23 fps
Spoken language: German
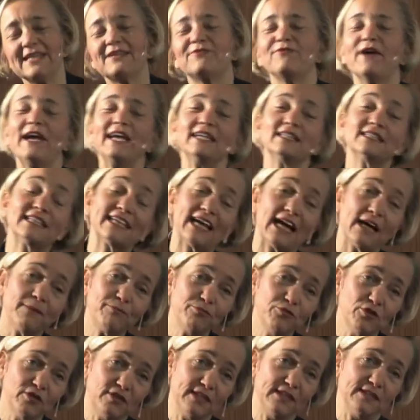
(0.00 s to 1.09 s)
ich weiß, ich
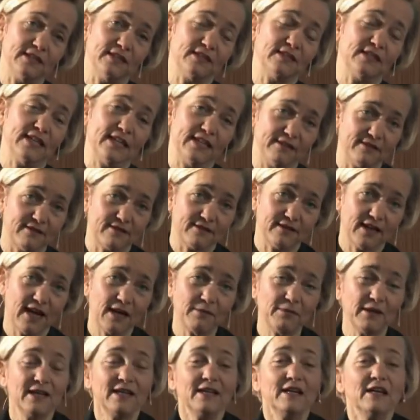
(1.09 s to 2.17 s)
habe nur diese Zeit.
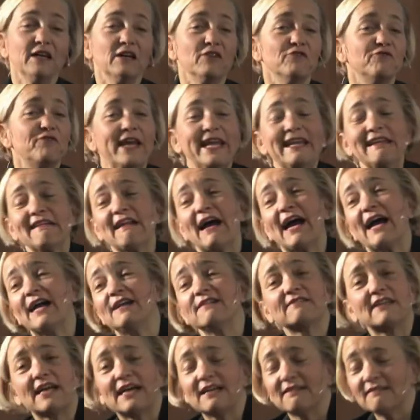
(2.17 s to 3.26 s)
Aber wenn
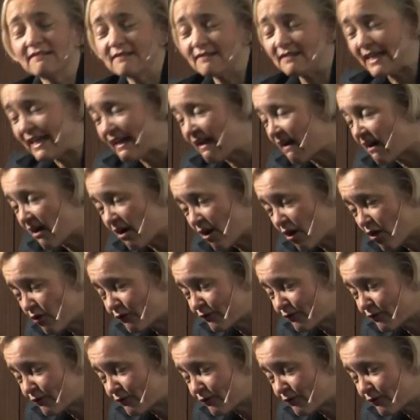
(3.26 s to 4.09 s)
halt dann der